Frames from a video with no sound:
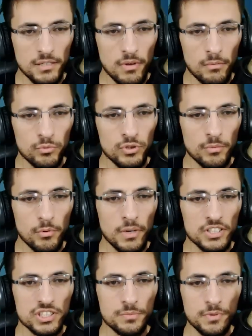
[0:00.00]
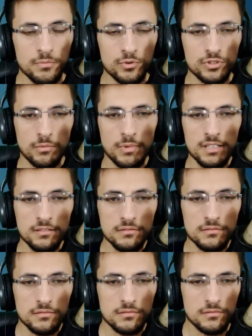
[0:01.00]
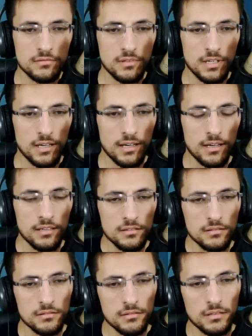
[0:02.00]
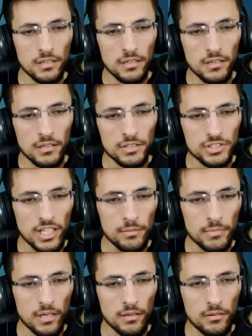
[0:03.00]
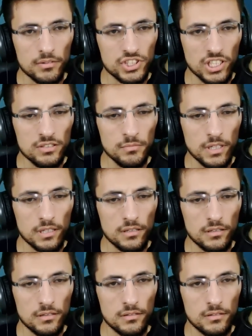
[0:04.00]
Tamam bu da bir maç yapayım o zaman. Yanına, e, Şey mi? Cadı Tabii. mı?